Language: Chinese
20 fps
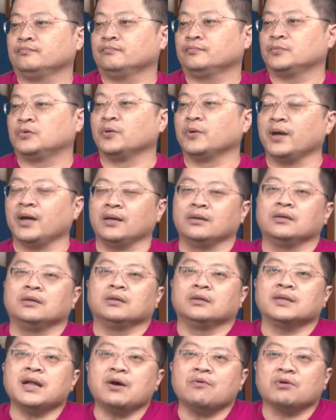对不对？
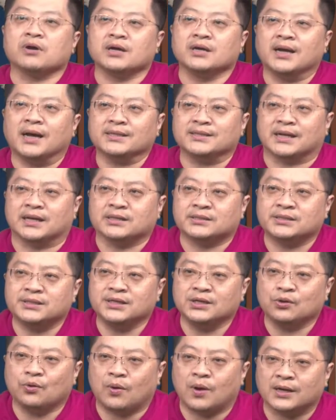那我跟大家讲，
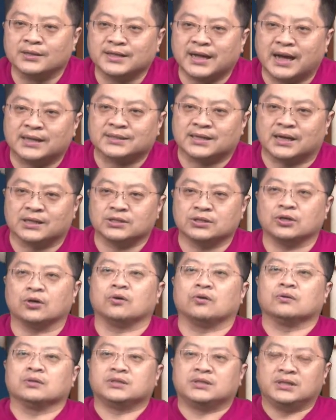信华大涨之
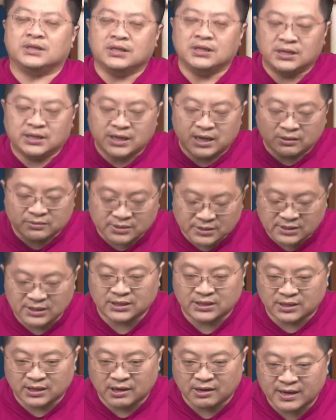后，请你要记
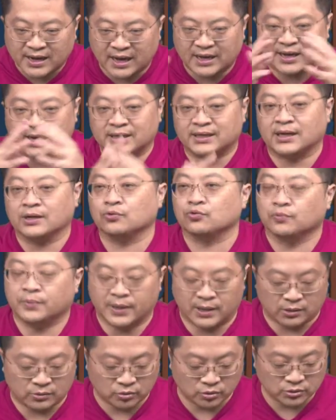得要看哪档股
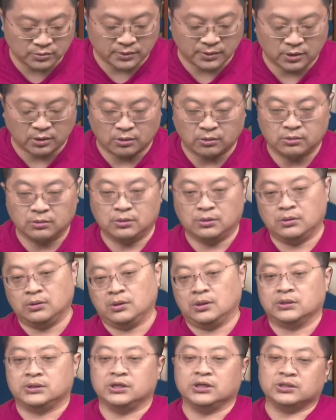票，投资朋友。
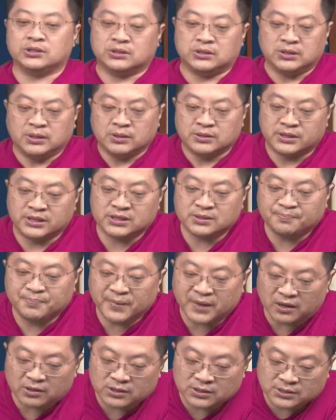其实其实不
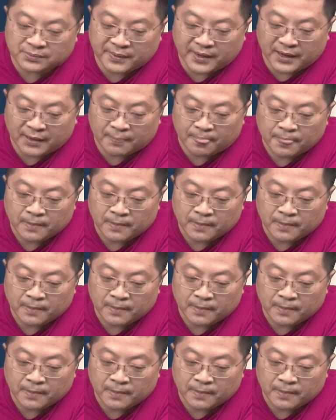要怎么样，